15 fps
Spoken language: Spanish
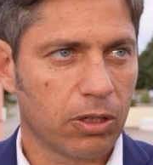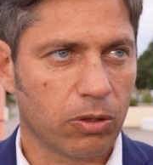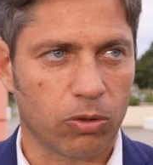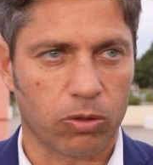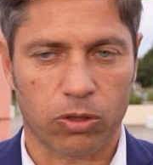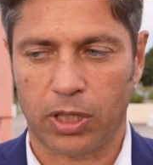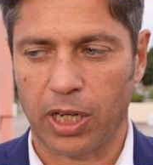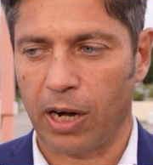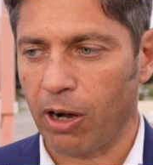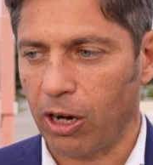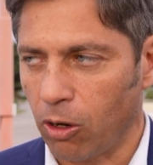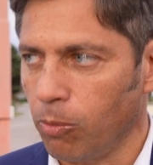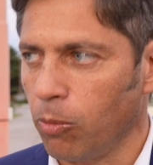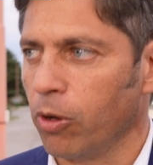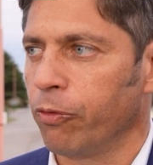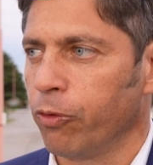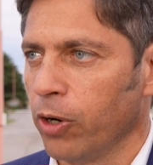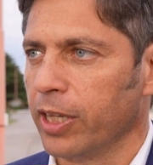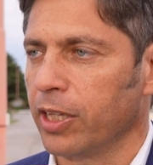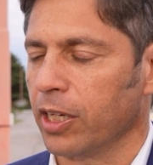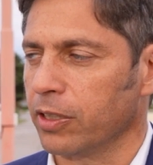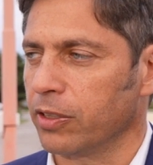un trabajo muy
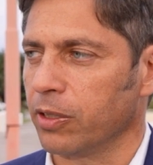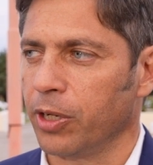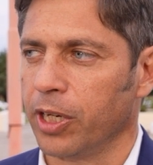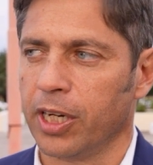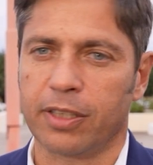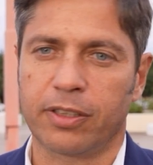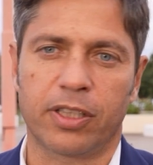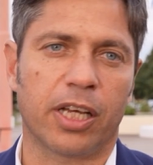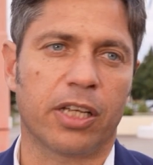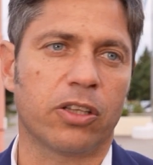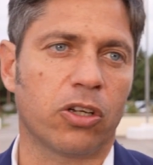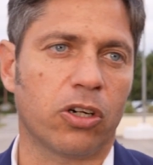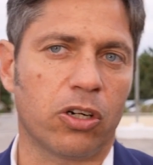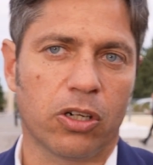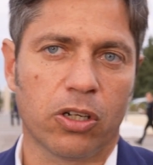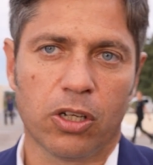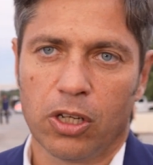fuerte que se viene haciendo,